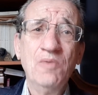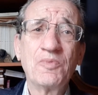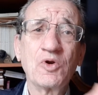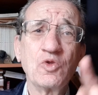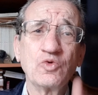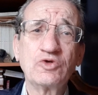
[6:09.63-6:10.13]

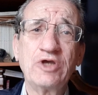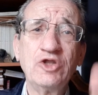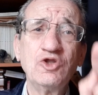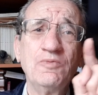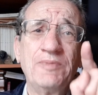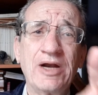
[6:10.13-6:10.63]

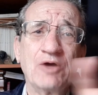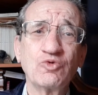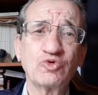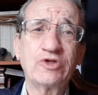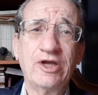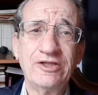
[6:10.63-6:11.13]
produciendo para
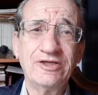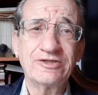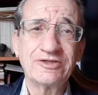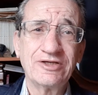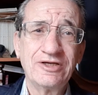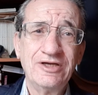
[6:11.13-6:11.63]

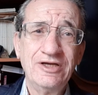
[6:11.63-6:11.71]
ustedes